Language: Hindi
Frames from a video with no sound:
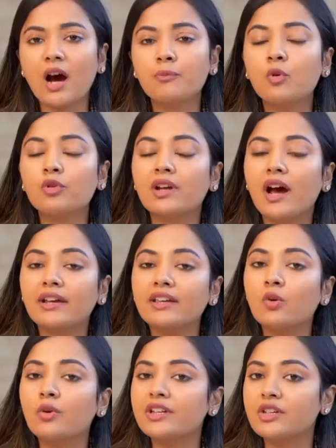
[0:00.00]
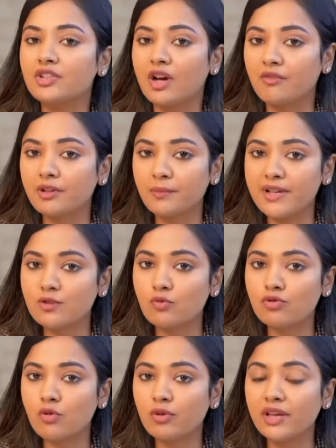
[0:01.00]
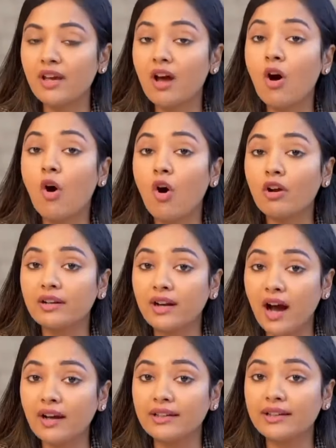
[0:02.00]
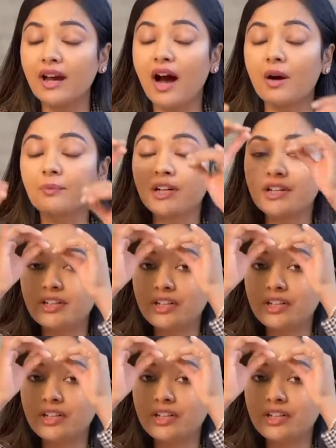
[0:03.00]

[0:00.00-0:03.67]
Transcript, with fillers: आपको ना ही कोई खिंचावट महसूस होगी और ना ही आपके